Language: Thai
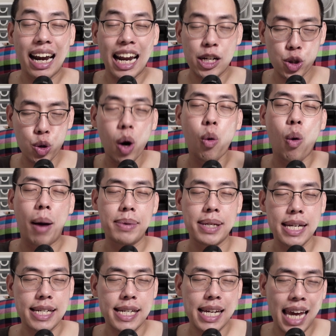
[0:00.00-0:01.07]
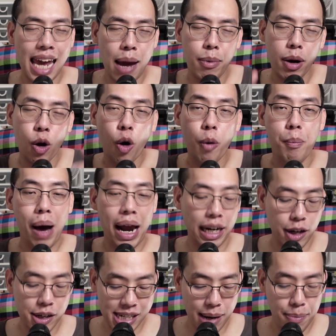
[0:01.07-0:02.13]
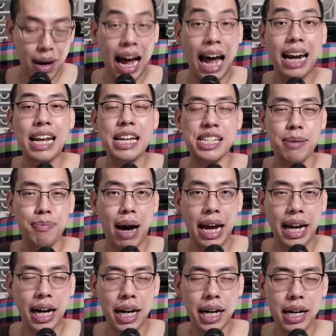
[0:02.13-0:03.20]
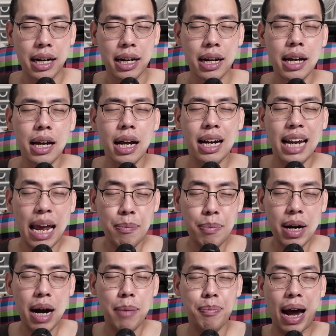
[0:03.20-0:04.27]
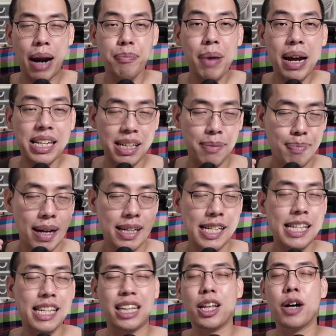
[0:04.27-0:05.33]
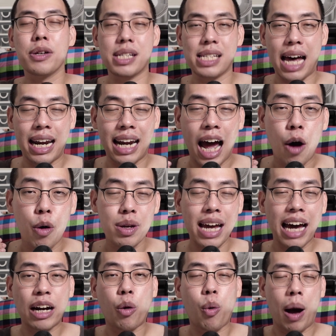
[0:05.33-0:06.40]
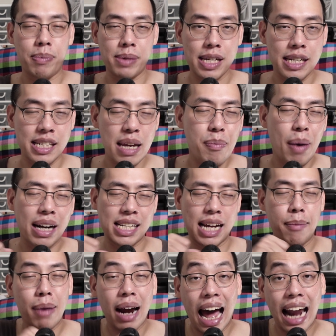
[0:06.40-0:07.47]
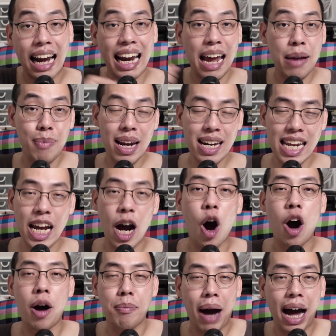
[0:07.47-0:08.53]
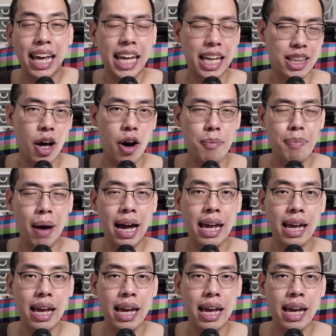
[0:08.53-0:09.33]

นในช่วงความถี่ที่แคบลงมันก็ทำงานได้สบายขึ้นในเมื่อมันไม่จำเป็นที่จะต้องสั่นเอาย่านความถี่ที่มันทำงานได้ไม่ดีออกมาอีกต่อไป